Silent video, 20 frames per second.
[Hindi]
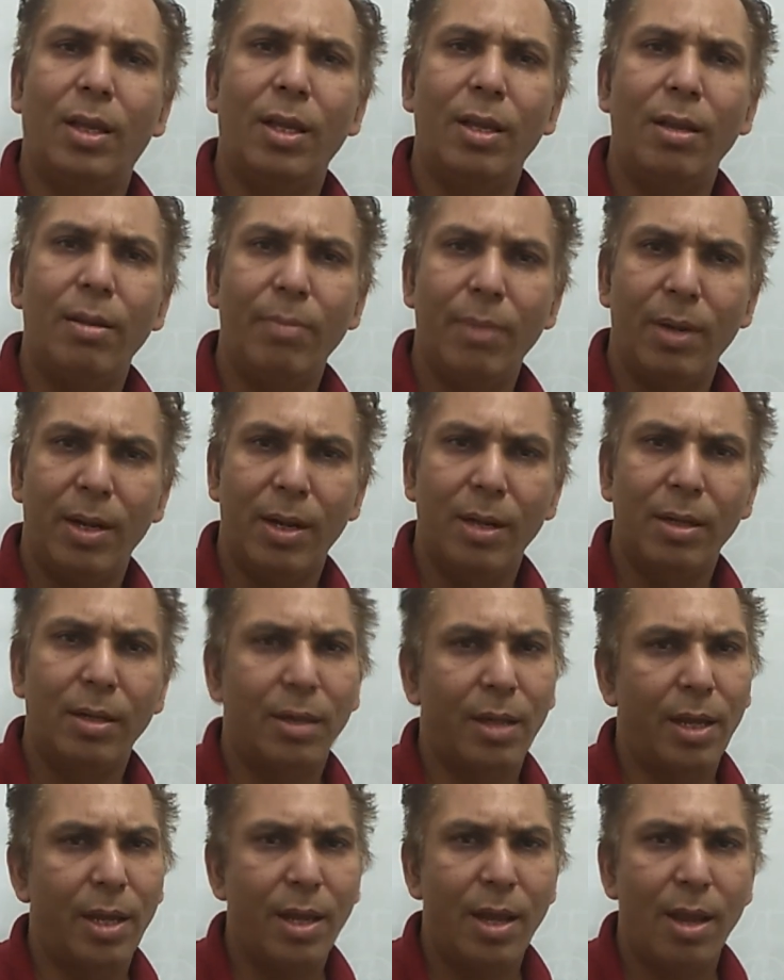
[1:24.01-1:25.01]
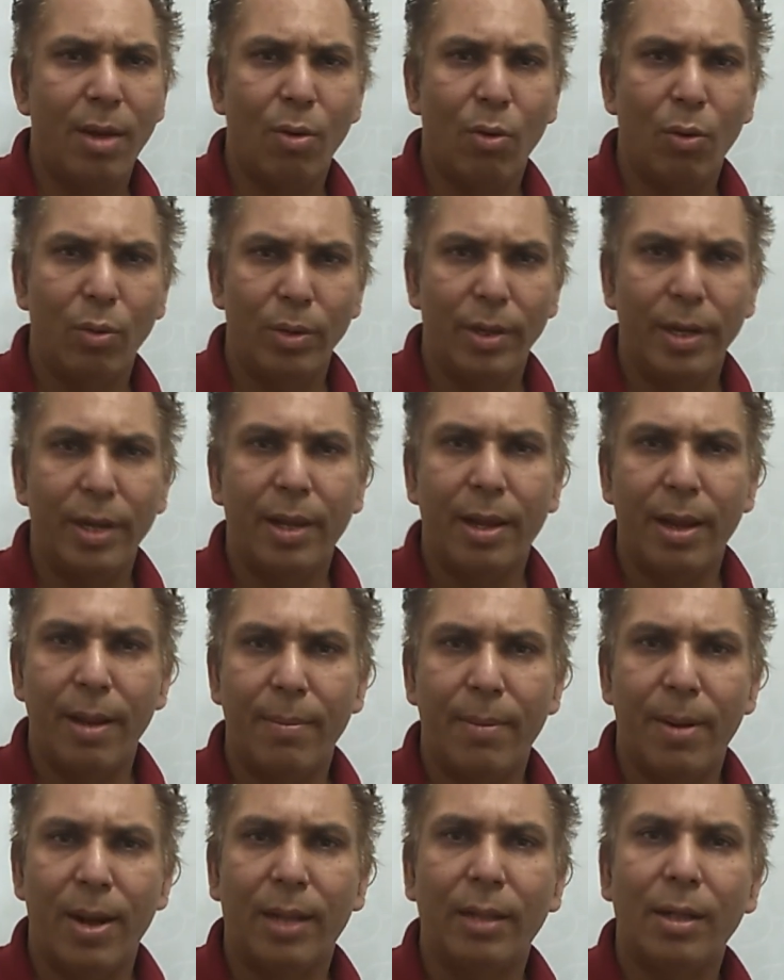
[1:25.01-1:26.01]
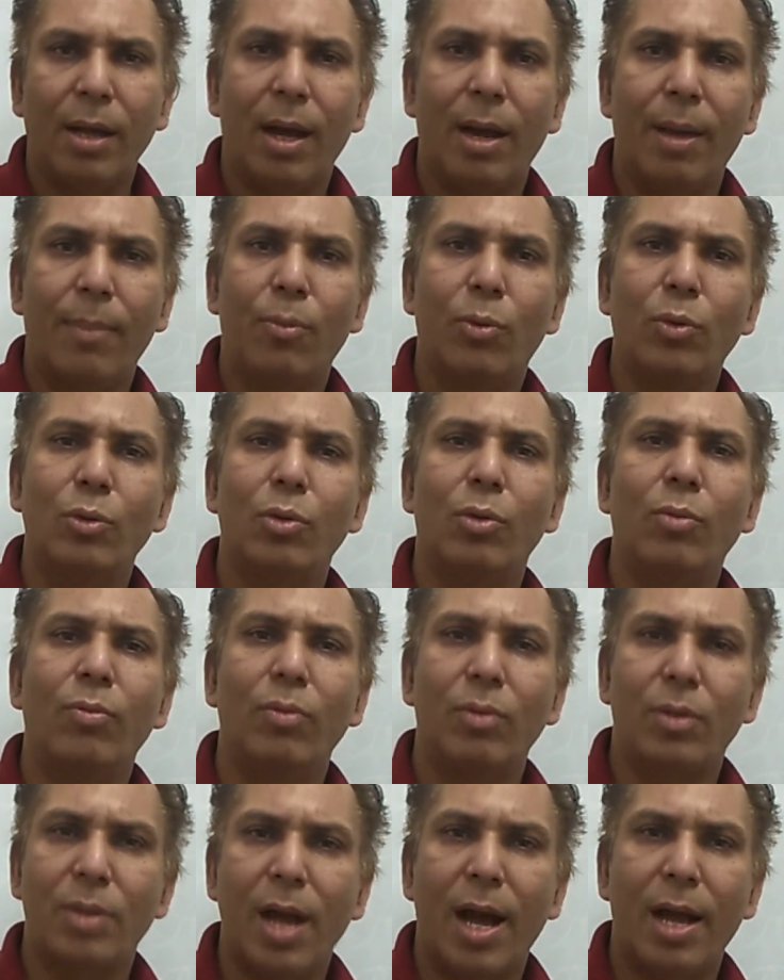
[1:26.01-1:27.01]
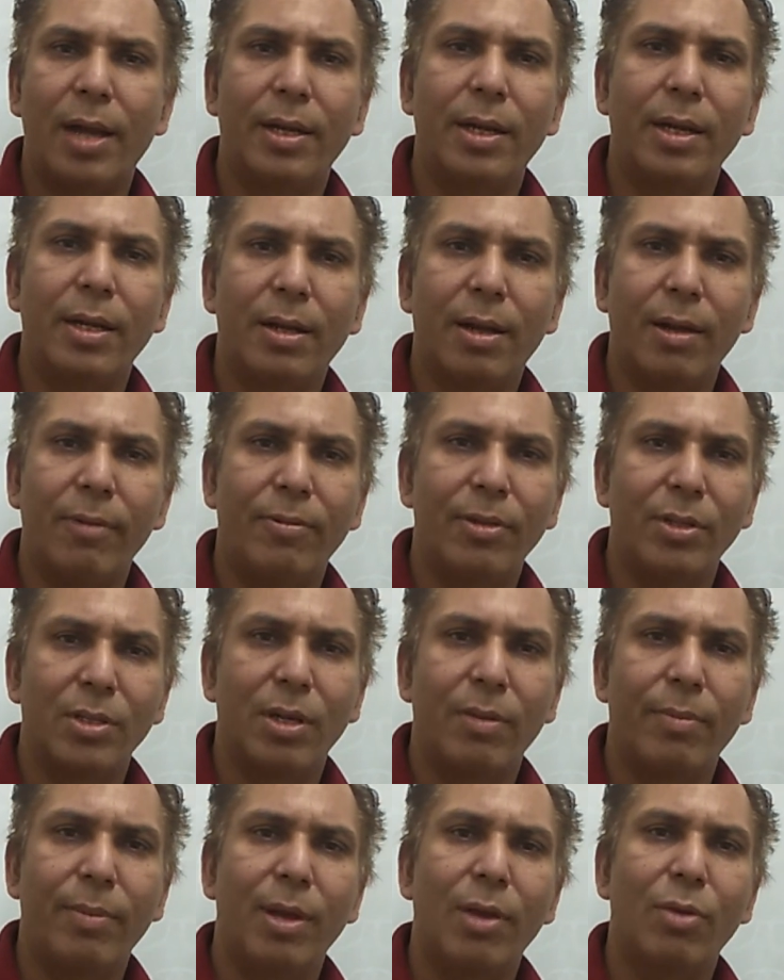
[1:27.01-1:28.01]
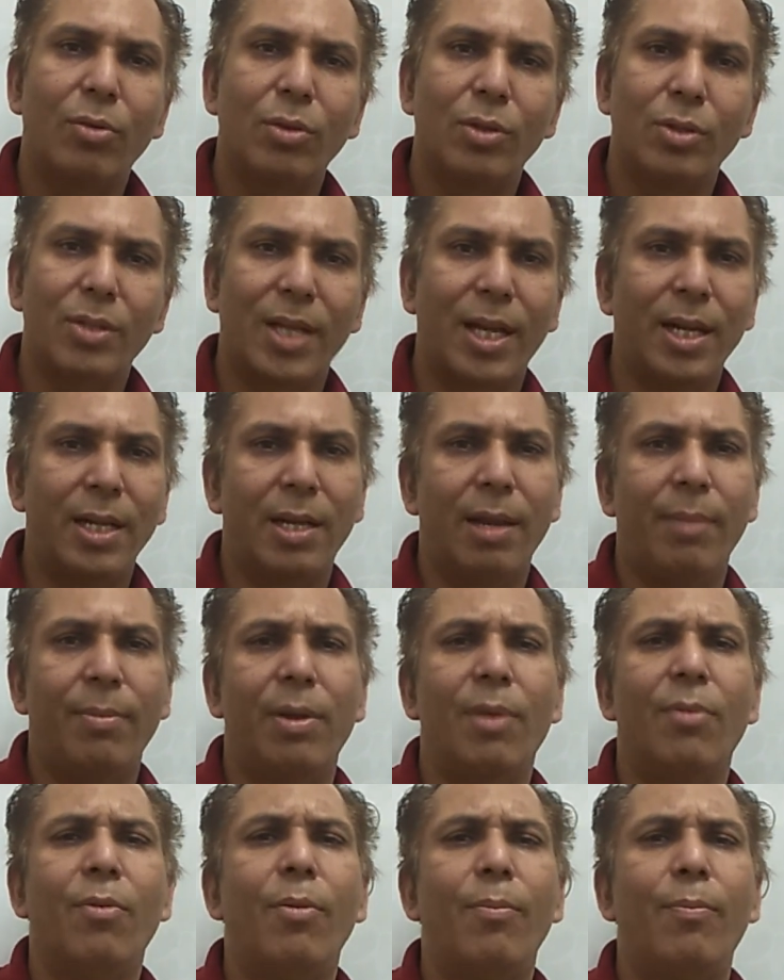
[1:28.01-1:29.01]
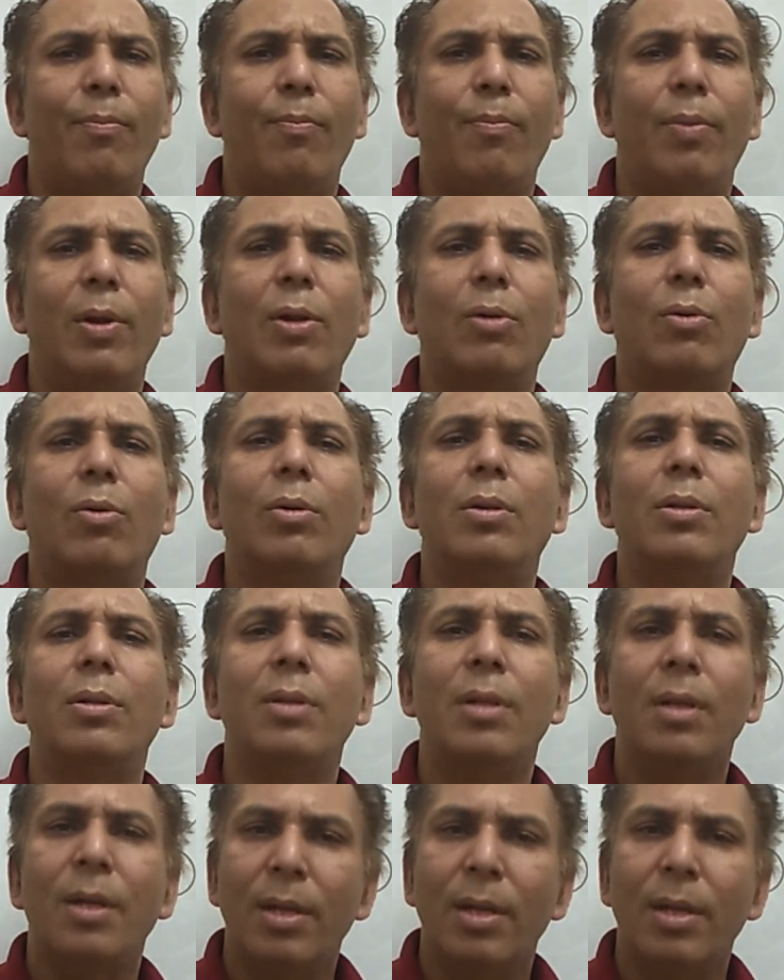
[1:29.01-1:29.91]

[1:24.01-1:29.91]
तीन मिनट की ये होल्डिंग के बाद आपको जो टारगेट का विजन भी है और जो साइटें भी हैं बिल्कुल